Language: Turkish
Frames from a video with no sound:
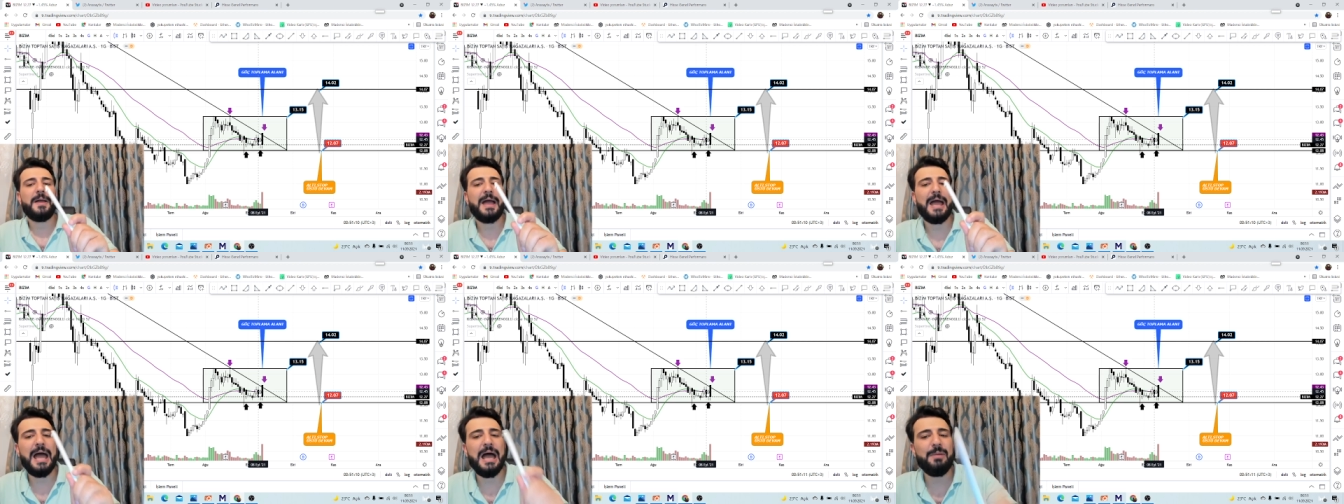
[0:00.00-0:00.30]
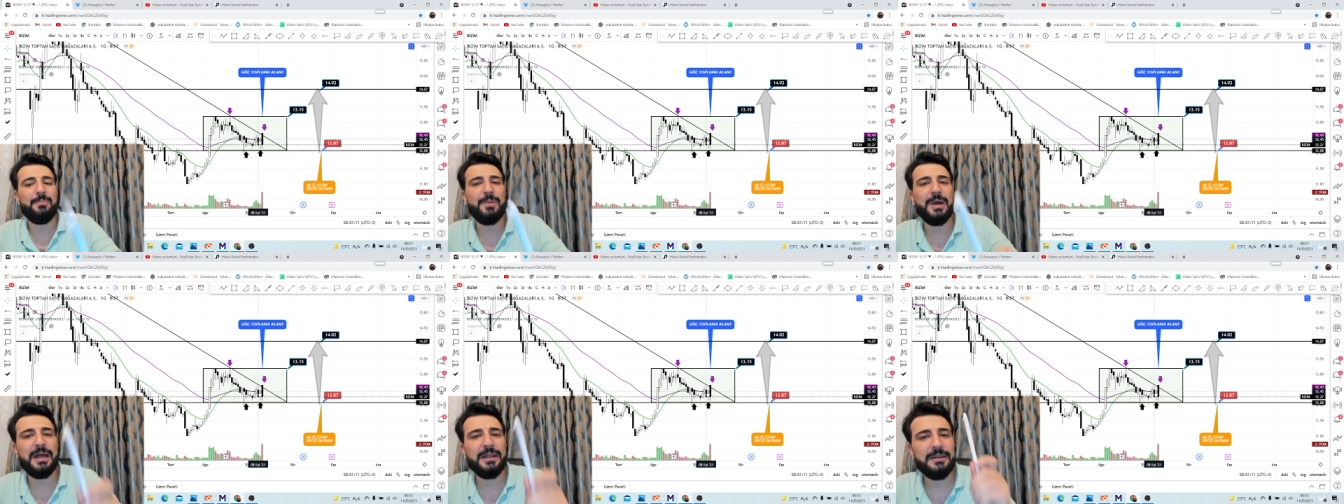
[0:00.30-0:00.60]

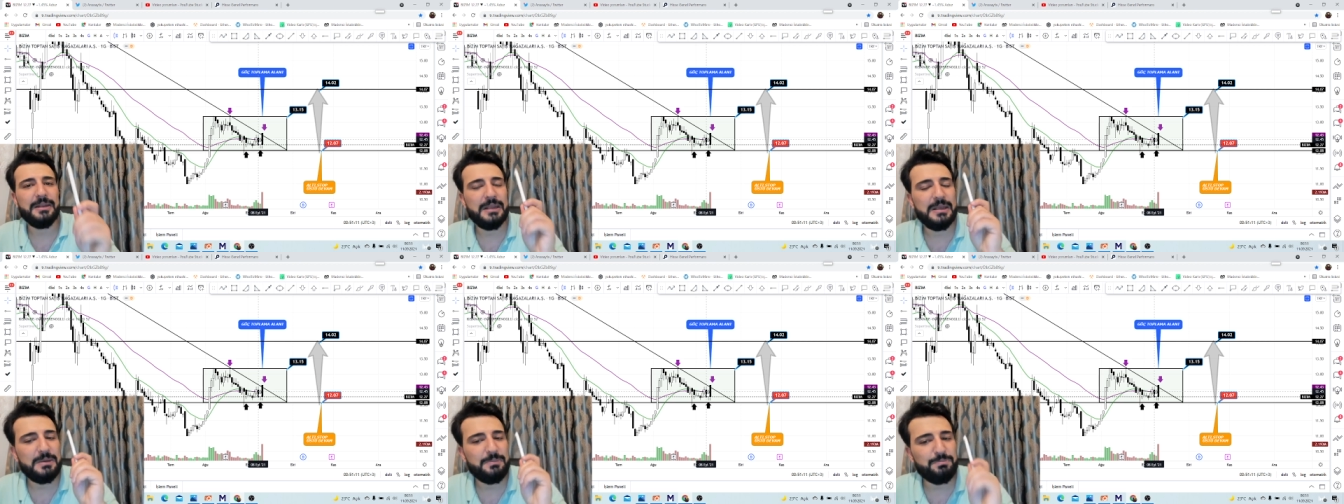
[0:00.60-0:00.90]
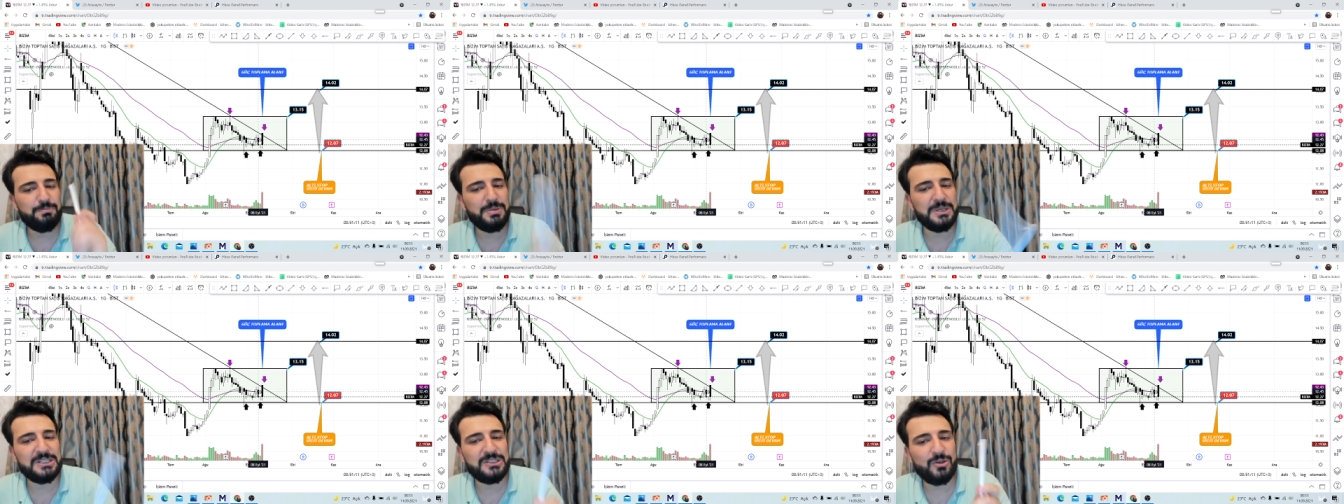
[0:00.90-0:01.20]
Hemen
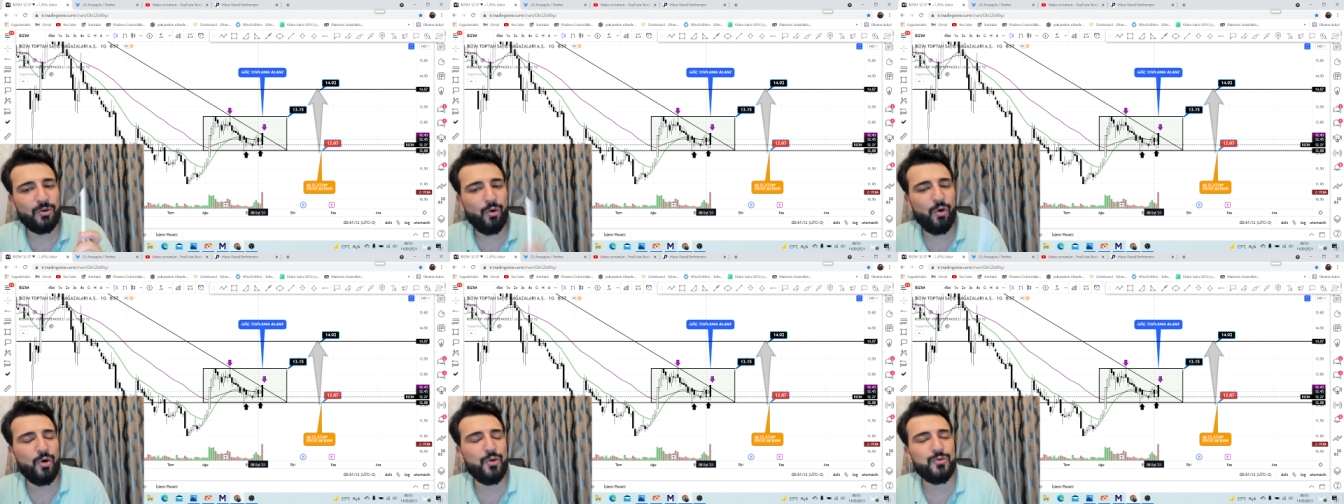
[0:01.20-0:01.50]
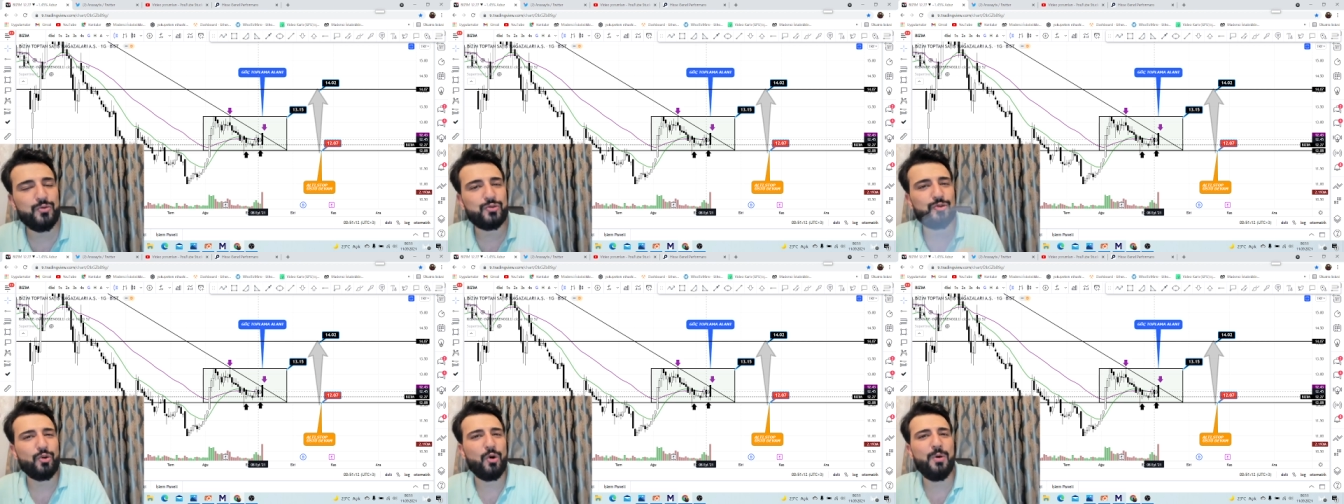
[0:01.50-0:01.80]
bizi
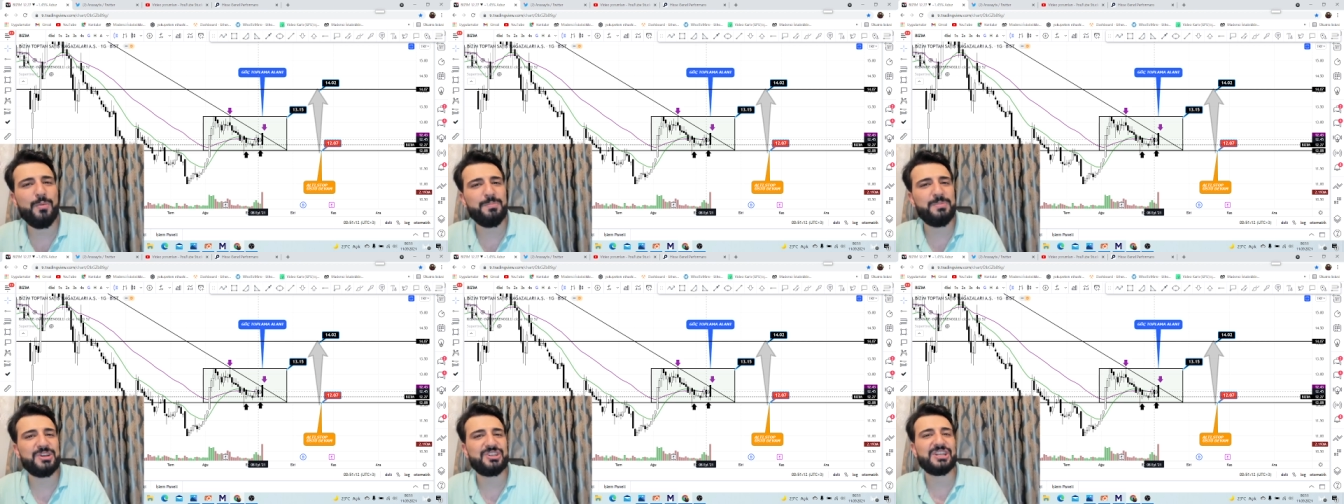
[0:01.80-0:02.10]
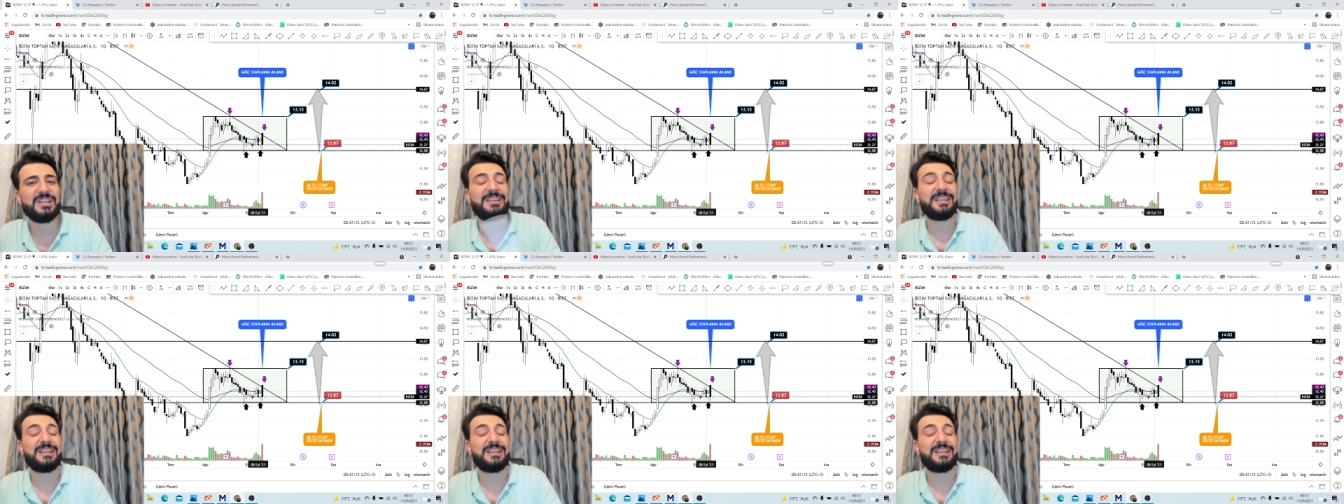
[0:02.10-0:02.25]
13-15'e